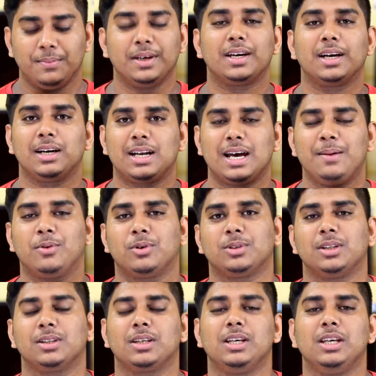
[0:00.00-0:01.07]
ভিকেল টাইপ
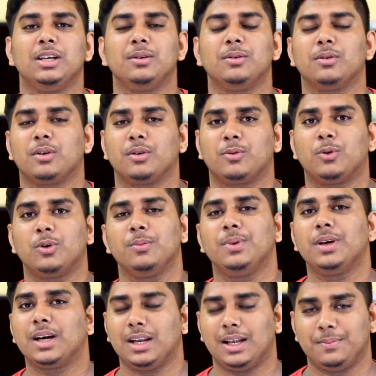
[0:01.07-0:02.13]
অর্থাৎ কিন কোন
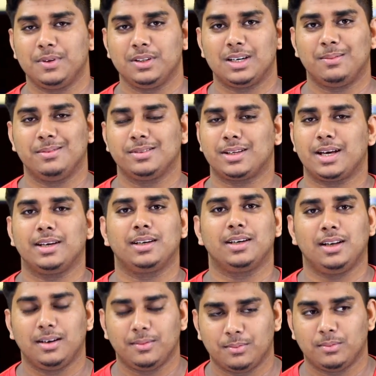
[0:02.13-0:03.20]
ভিকেলে আপনি যাবেন
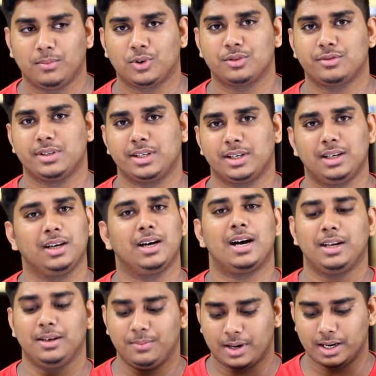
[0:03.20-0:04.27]
সাইকেল মোটরসাইকেল
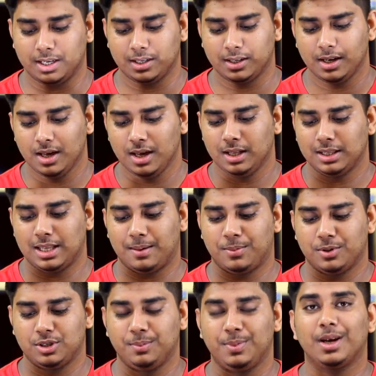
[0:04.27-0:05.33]
গাড়ি বাইক
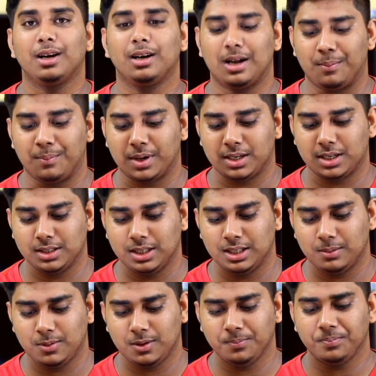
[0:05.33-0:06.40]
তারপর হচ্ছে ভিকেল নাম্বারটা দিয়ে
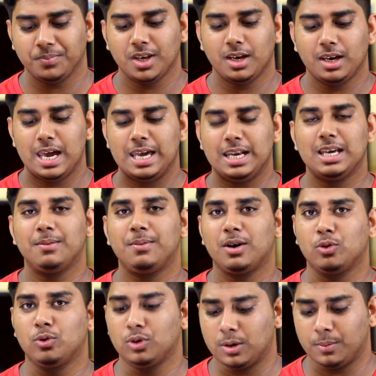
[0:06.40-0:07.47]
দেবেন এরিয়া বা
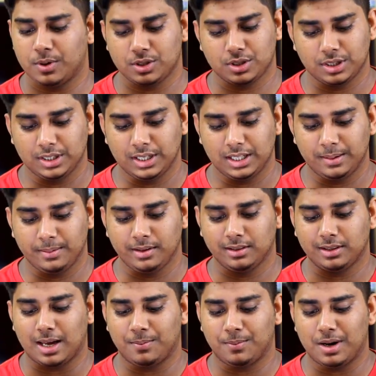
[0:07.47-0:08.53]
রুট অপারেশন দিয়ে দেবেন
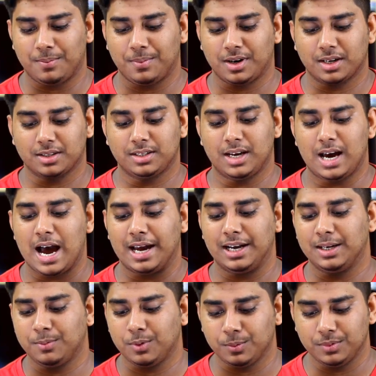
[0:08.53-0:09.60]
তারপর আপনার হচ্ছে
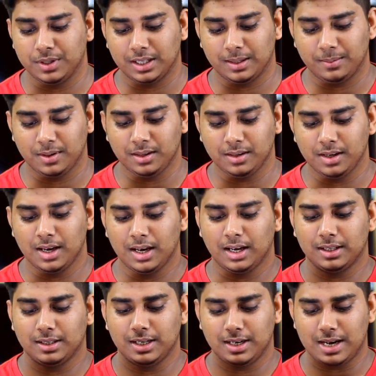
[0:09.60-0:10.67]
আইডি প্রুফ দিয়ে দেবেন
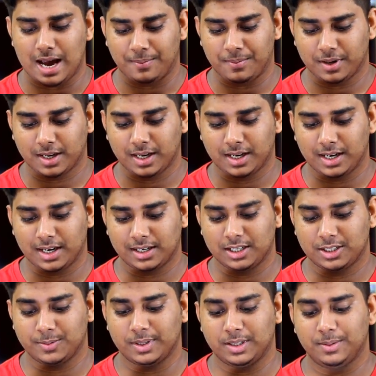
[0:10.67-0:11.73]
দেন আপনাকে এখানে
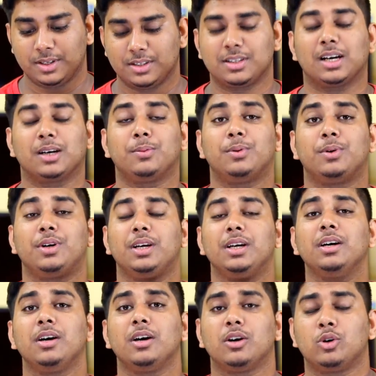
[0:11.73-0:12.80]
একটা স্পেসিফিক সাপোর্টিং
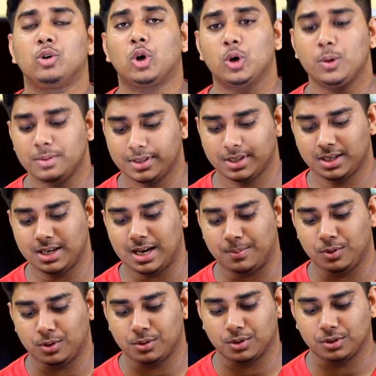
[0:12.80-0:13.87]
ডকুমেন্টস এখানে
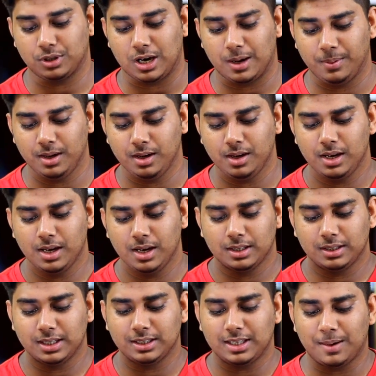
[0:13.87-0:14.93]
আপলোড করতে হবে
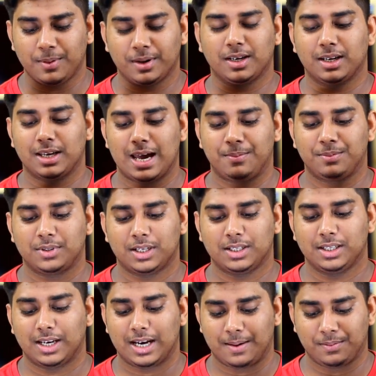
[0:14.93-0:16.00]
দেন তারপর একটা ক্যাপচা
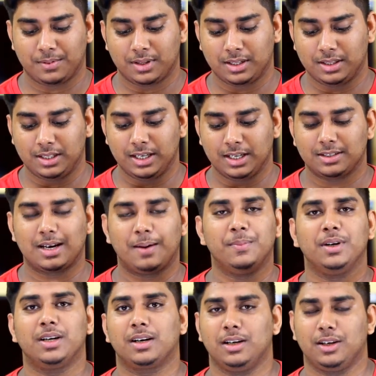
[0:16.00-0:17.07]
আছে ক্যাপচা দিয়ে
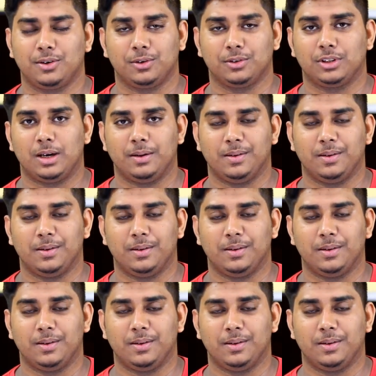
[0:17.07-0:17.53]
সাবমিটে ক্লিক করতে